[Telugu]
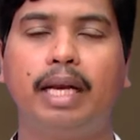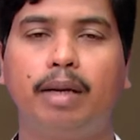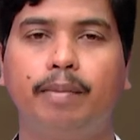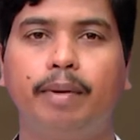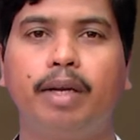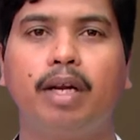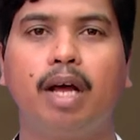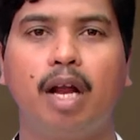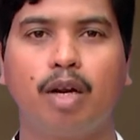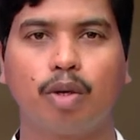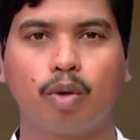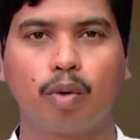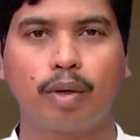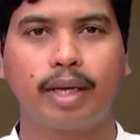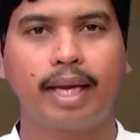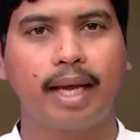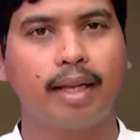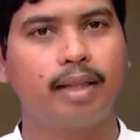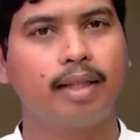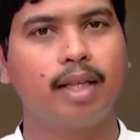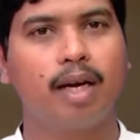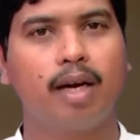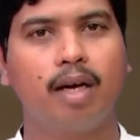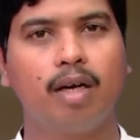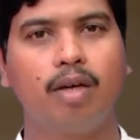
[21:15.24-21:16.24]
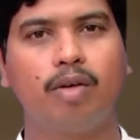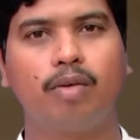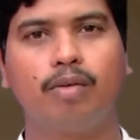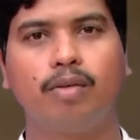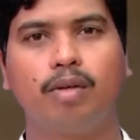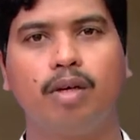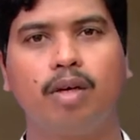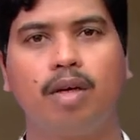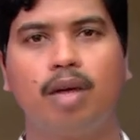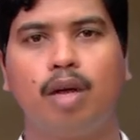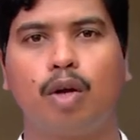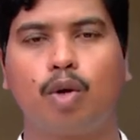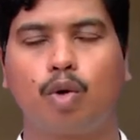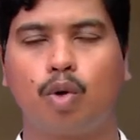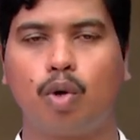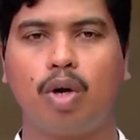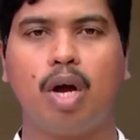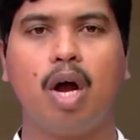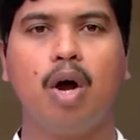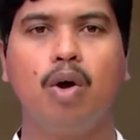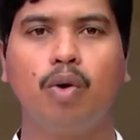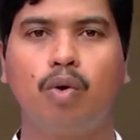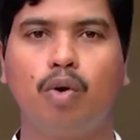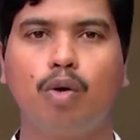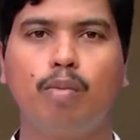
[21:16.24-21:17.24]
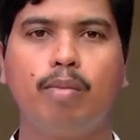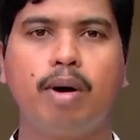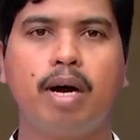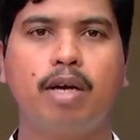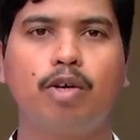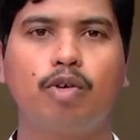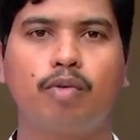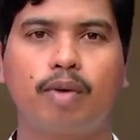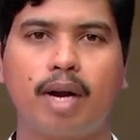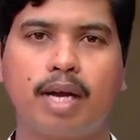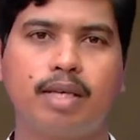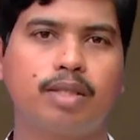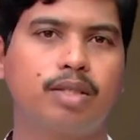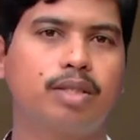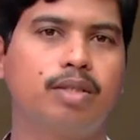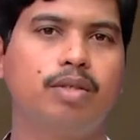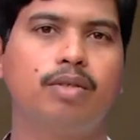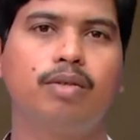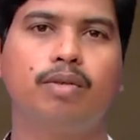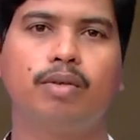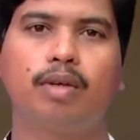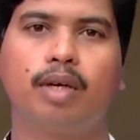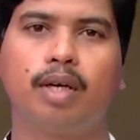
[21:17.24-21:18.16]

ఎనభై నాలుగో కీర్తనలో కురహకుమారులు రాస్తూ